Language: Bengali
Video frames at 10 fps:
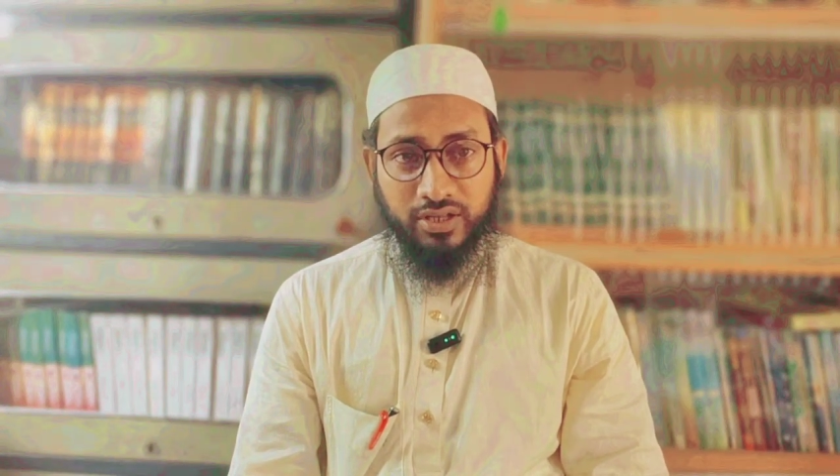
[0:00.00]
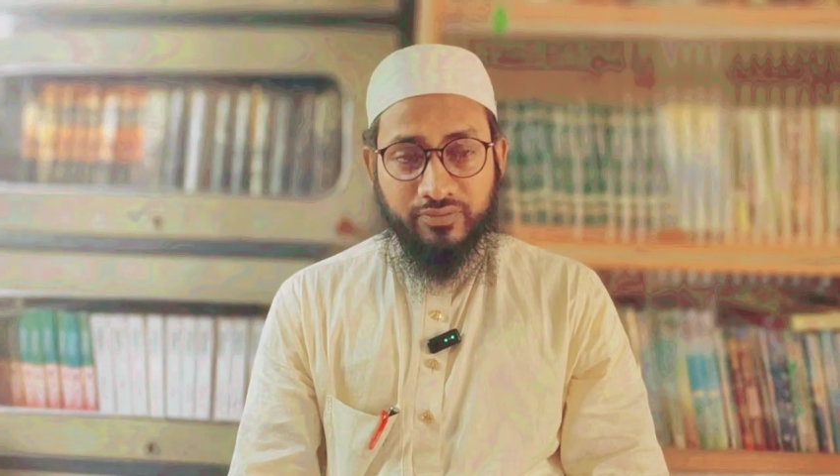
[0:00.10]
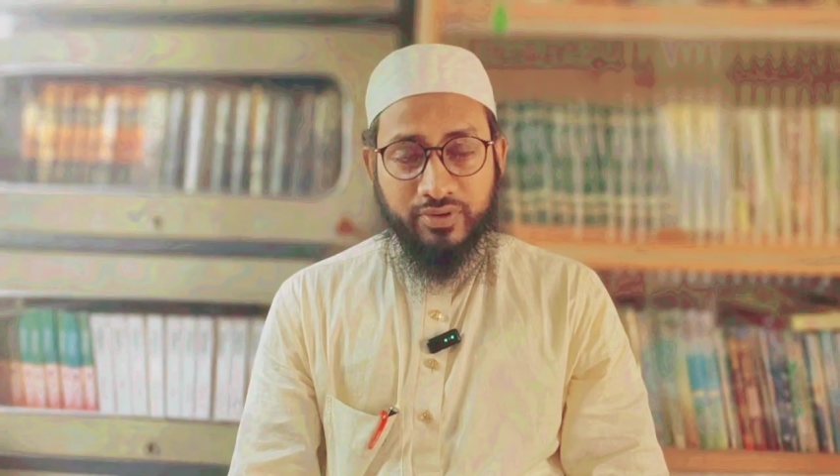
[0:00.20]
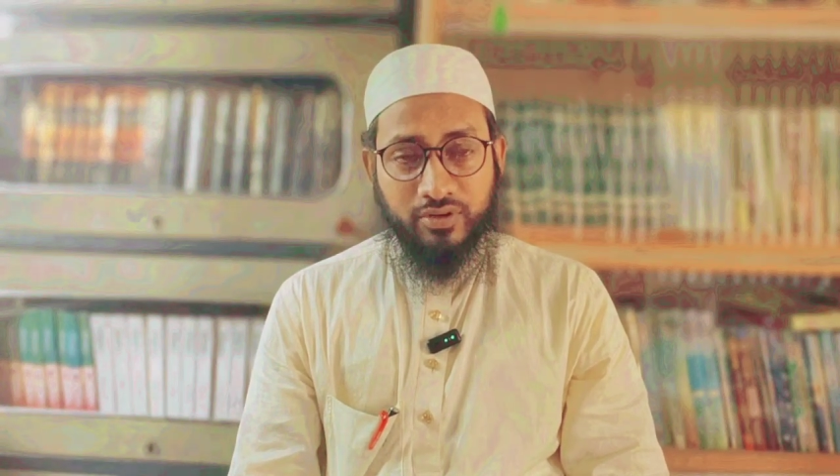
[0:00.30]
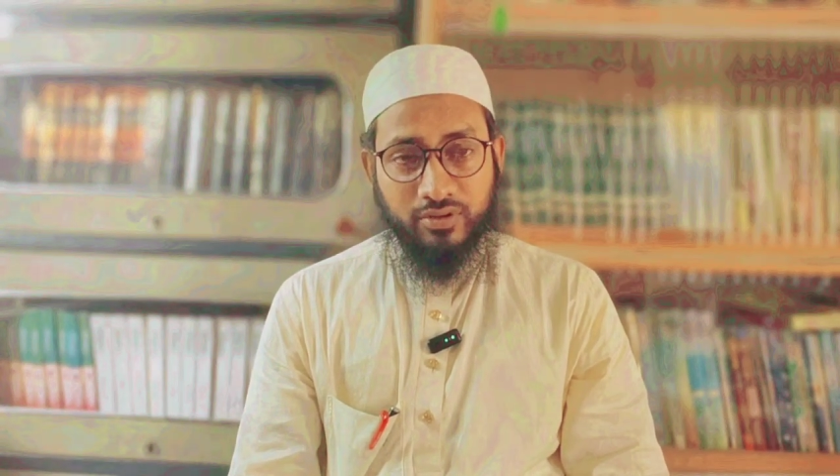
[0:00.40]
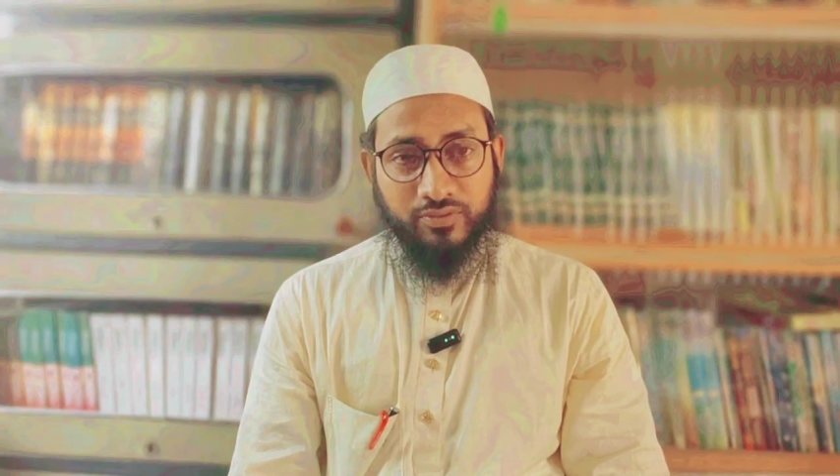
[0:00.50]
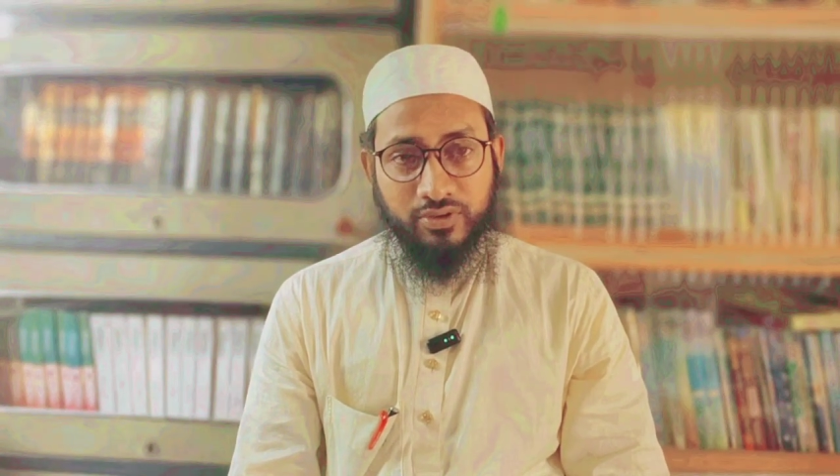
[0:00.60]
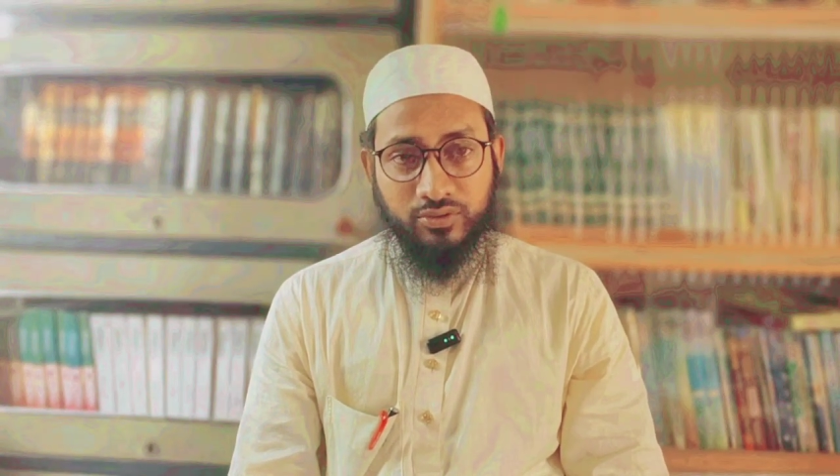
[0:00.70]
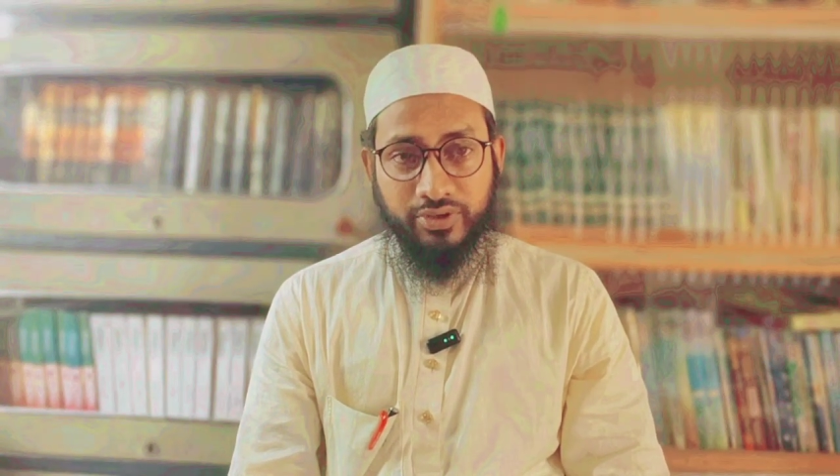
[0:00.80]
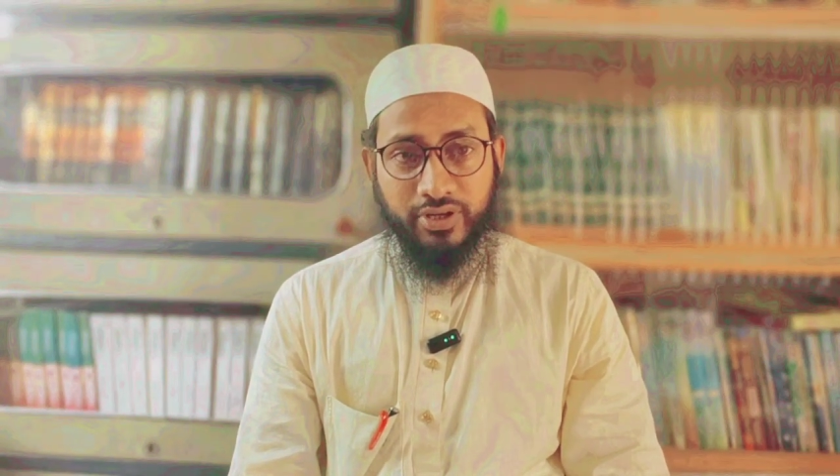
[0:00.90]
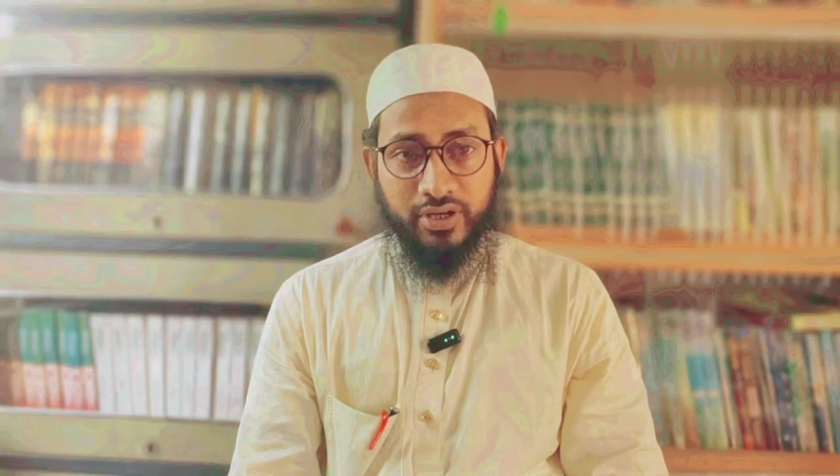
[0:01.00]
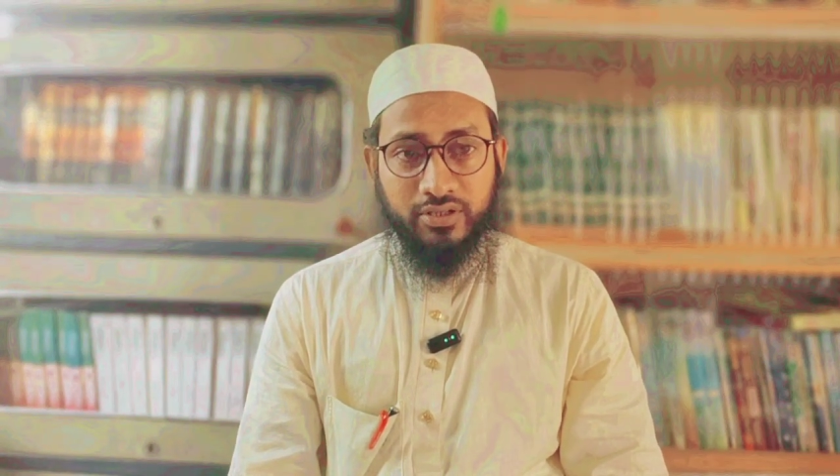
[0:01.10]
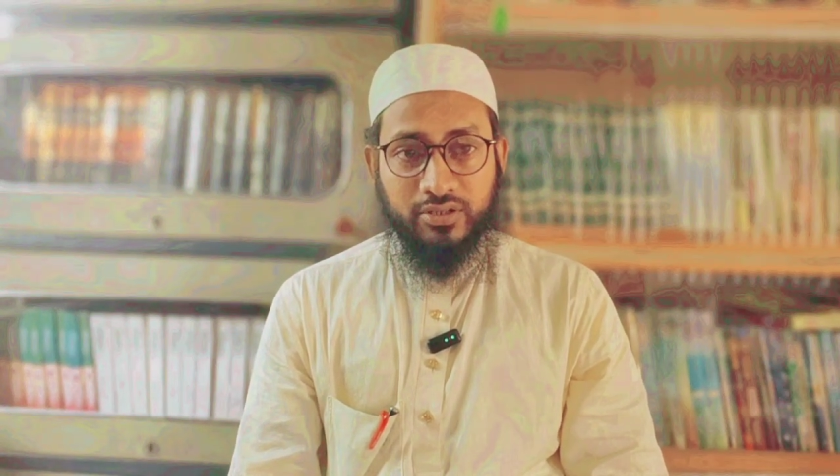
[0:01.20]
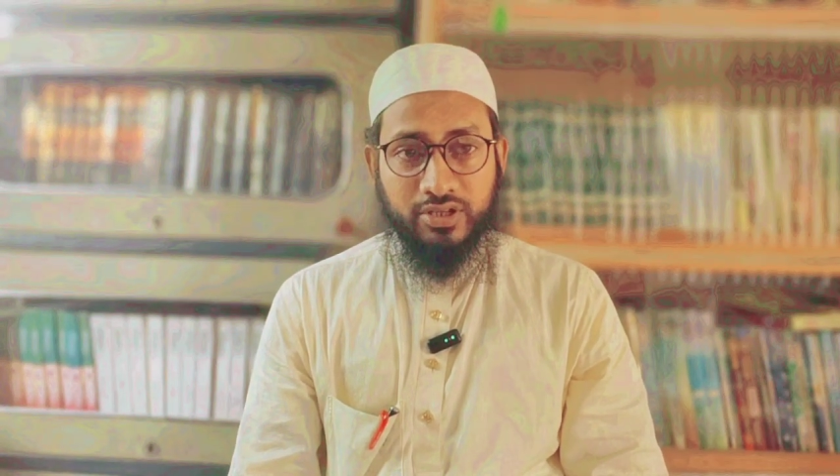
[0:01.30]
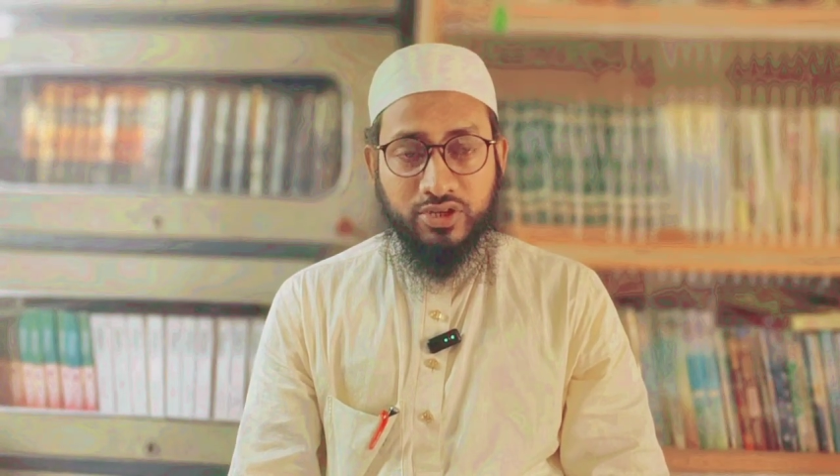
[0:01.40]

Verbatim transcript: তারপর নফল দুই রাকাত